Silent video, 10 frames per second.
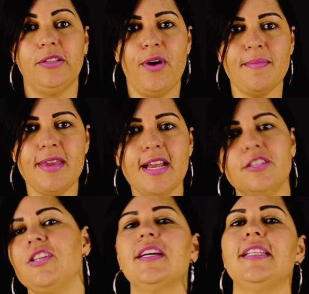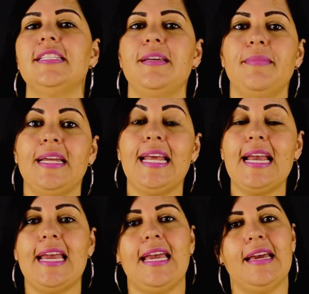Então a minha dica da
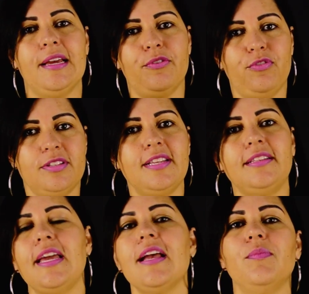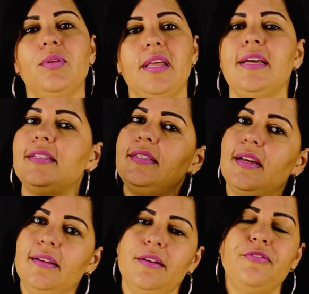semana é: você tem
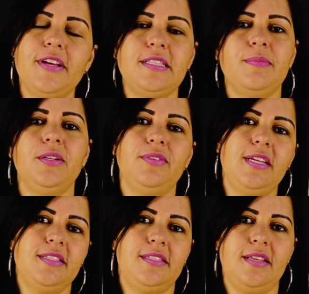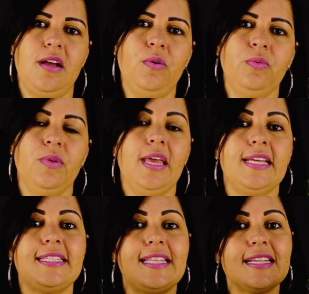ambulância? Faça manutenção,
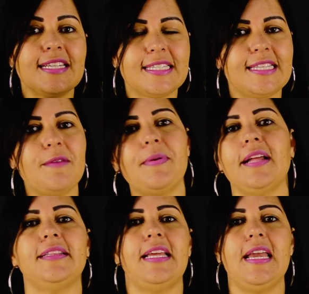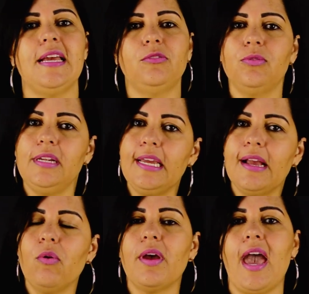esteja sempre atento,
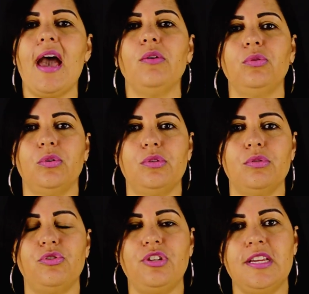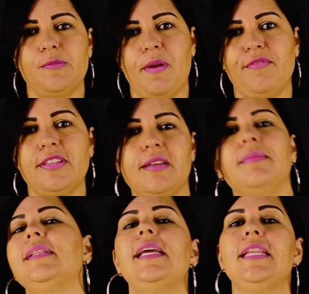liga o carro todos os dias para ver se a
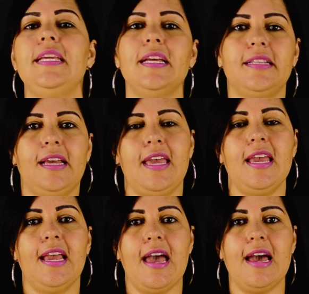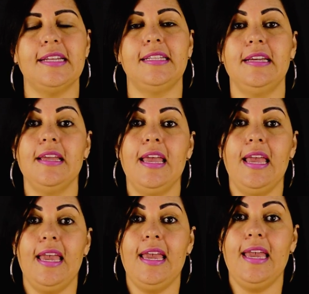bateria está carregada,
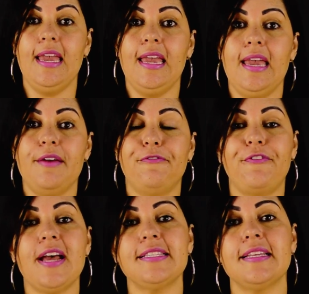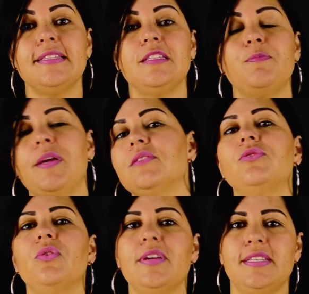é, faça as
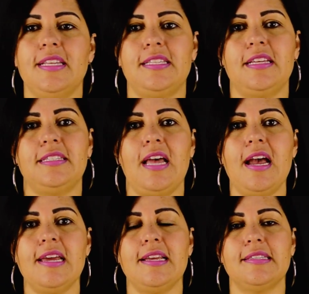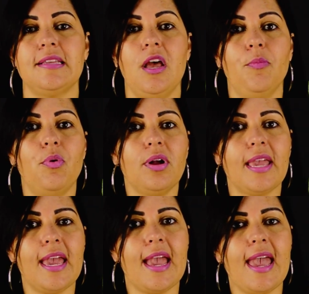expensões necessárias,
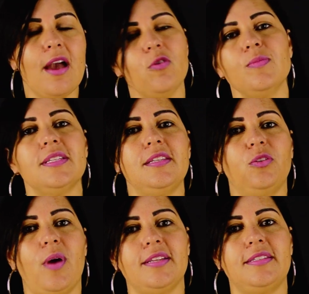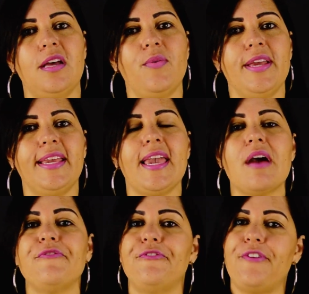porque é uma situação em que
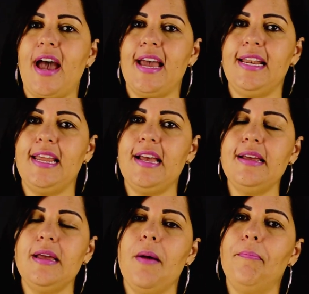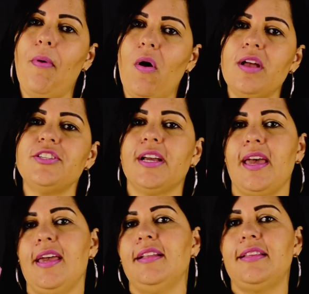a falha pode
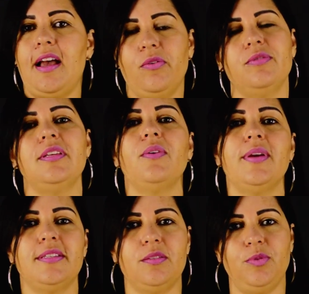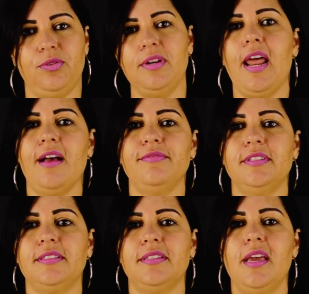acarretar consequências muito
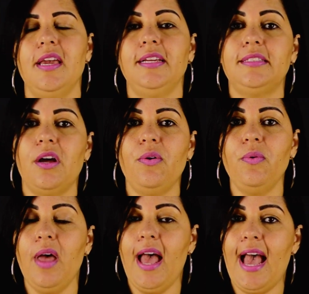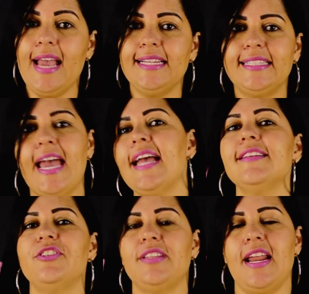graves. Então, a
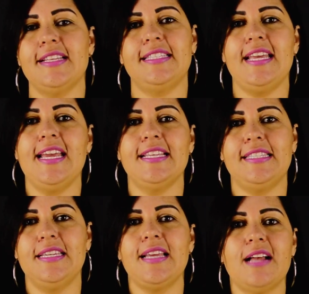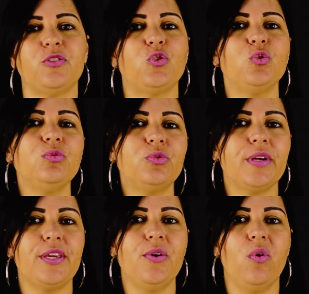ideia de trazer esse assunto
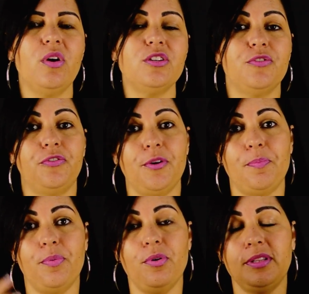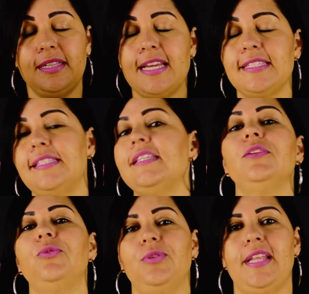aqui hoje foi por ter
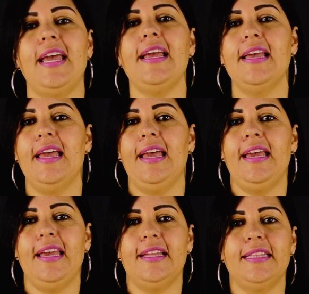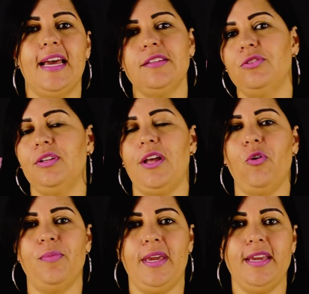sido, né, é,
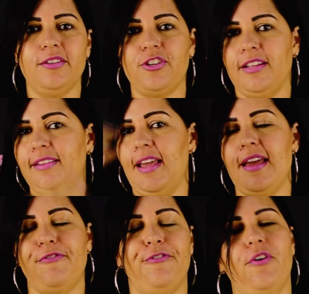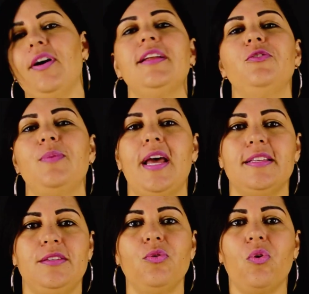nacionalmente, até fora do
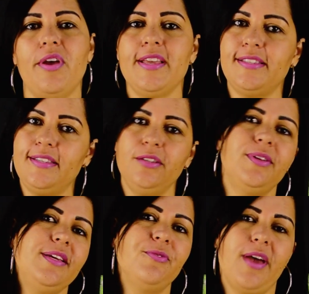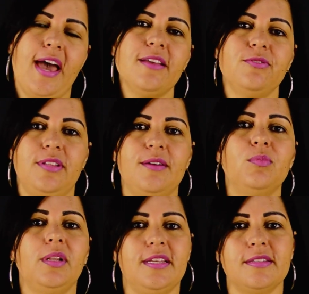Brasil, conhecido aí o caso da
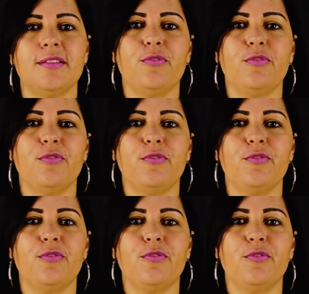ambulância que